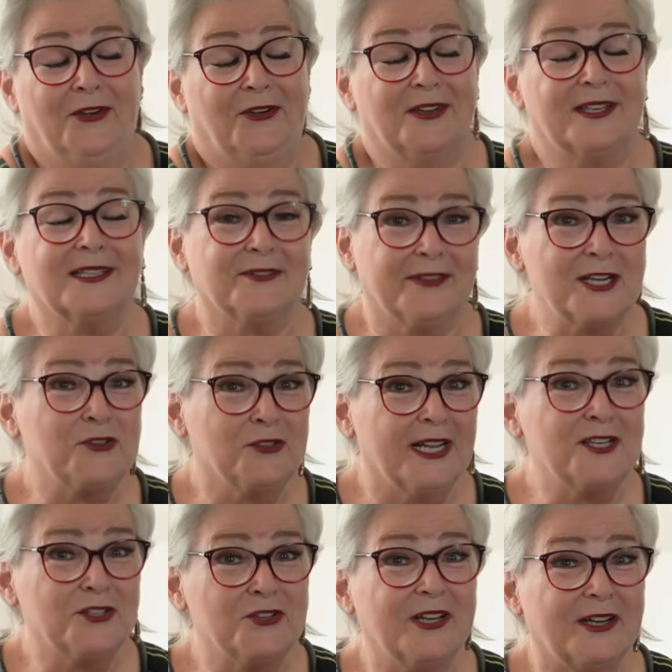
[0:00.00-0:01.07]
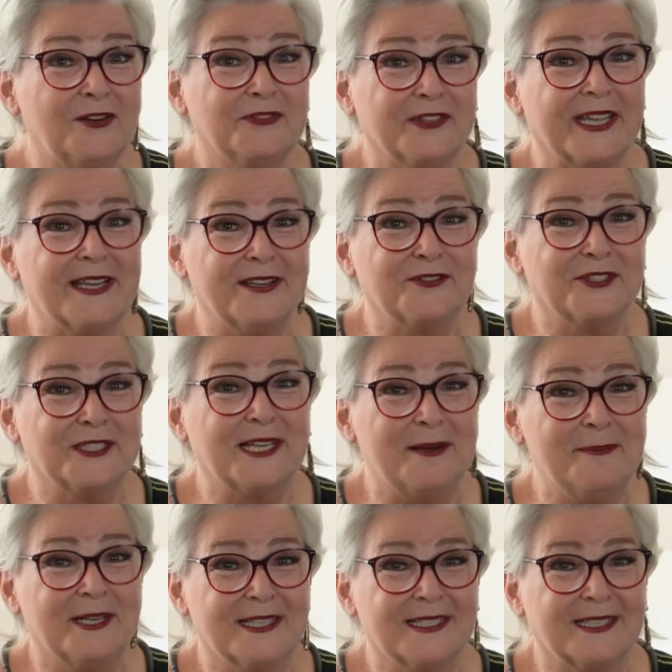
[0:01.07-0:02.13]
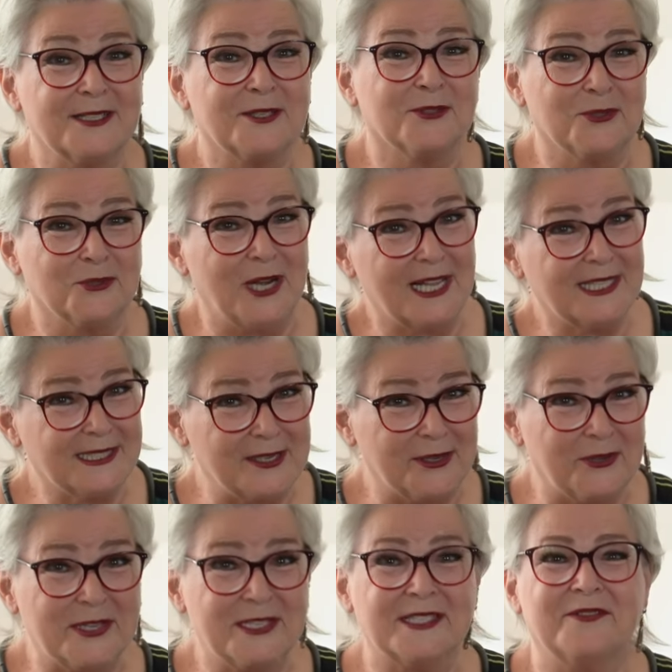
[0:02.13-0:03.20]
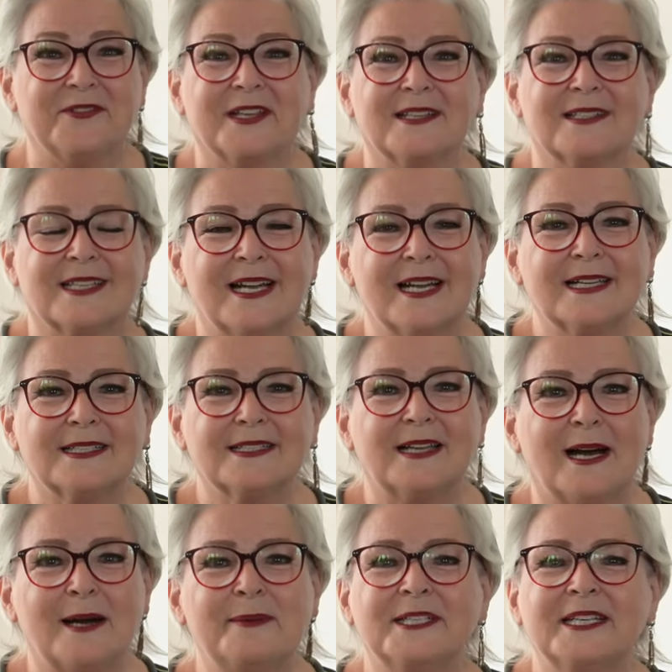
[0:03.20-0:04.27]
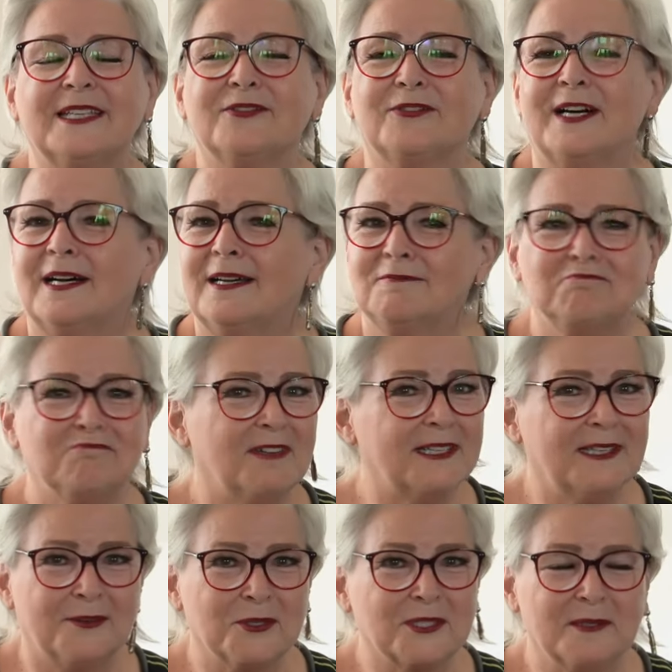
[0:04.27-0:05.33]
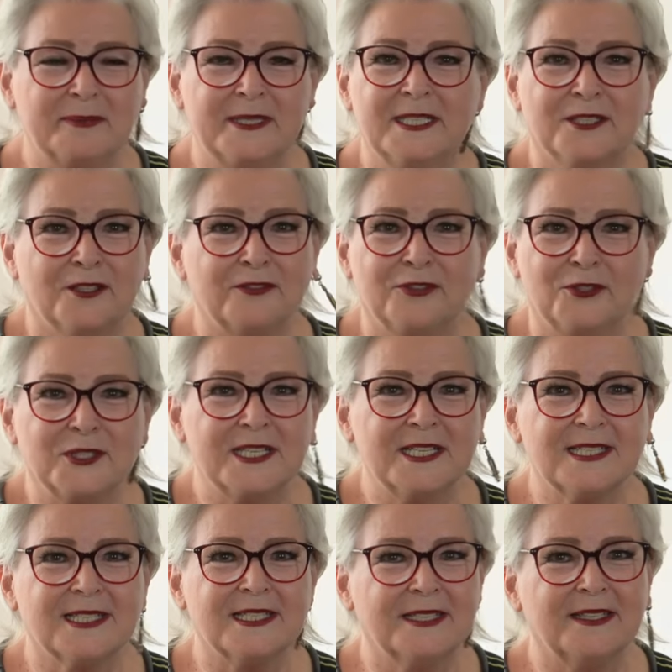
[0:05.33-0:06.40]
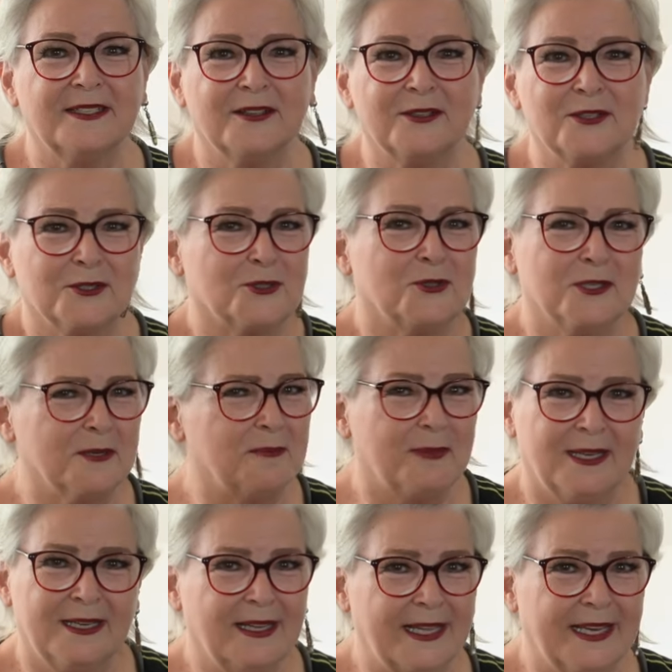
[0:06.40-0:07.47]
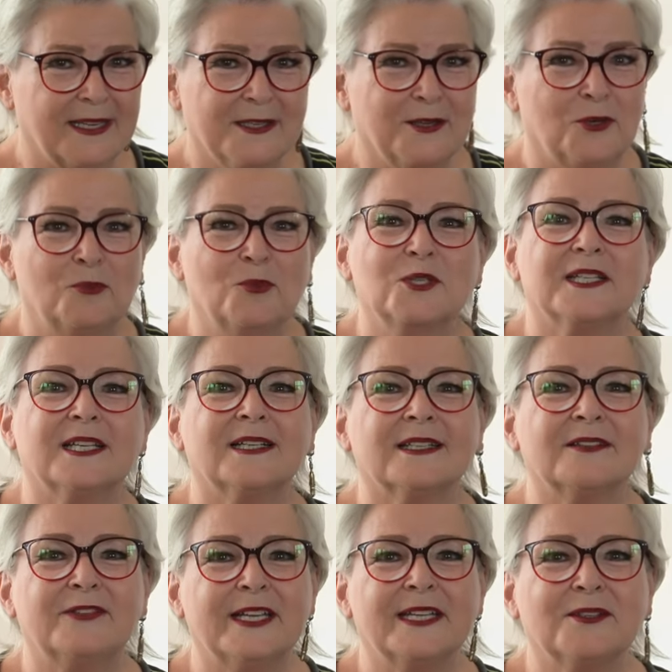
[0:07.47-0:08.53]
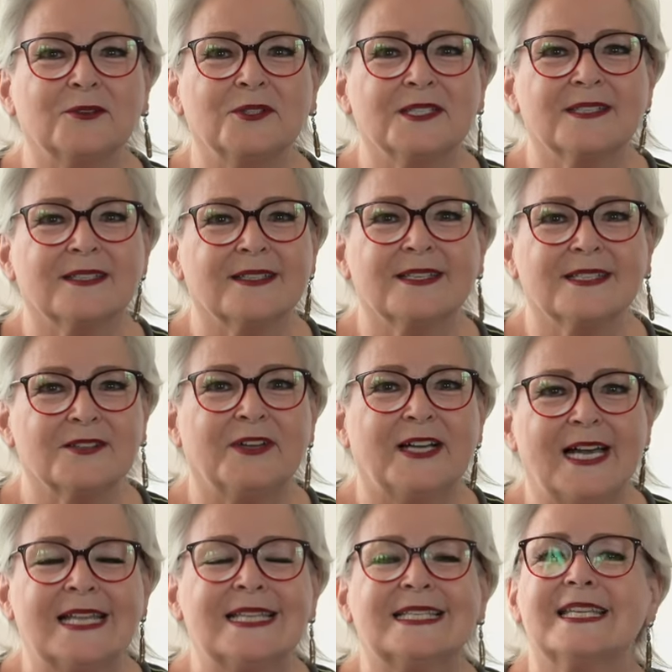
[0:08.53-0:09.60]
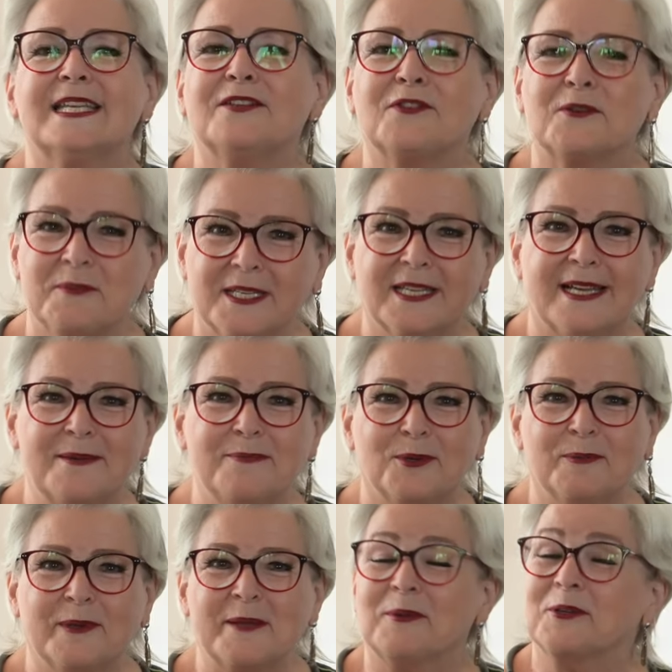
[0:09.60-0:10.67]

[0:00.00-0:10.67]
Und das war schon ganz schön aufregend für damals, also so 18, 19, wie gesagt. Aber ich war eine ausgebildete Flötistin, äh, sollte mal eigentlich auch Musikerin werden und äh, das war an sich für mich kein Problem.